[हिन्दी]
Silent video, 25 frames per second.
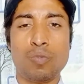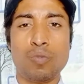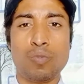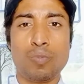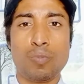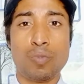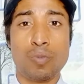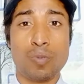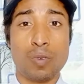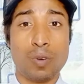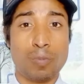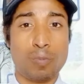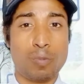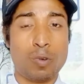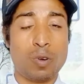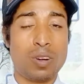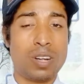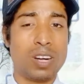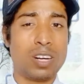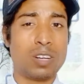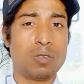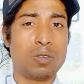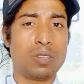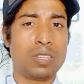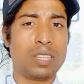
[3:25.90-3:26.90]
प्रोडक्ट
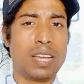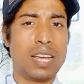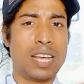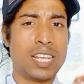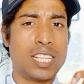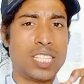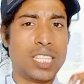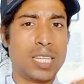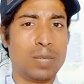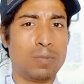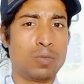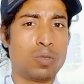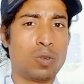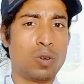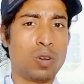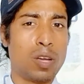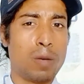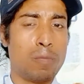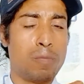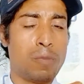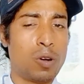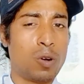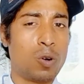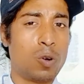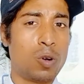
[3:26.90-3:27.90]
होते हैं चिप्स हो गए
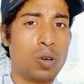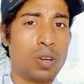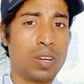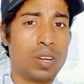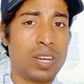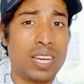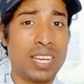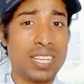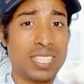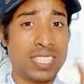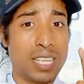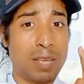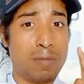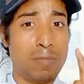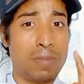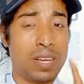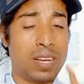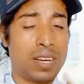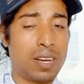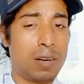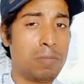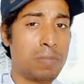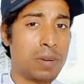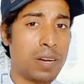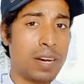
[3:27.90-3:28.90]
पकौड़े हो गए इसे भी कम
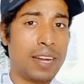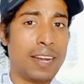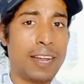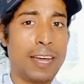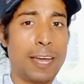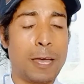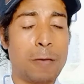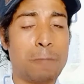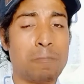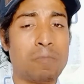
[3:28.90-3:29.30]
खाना है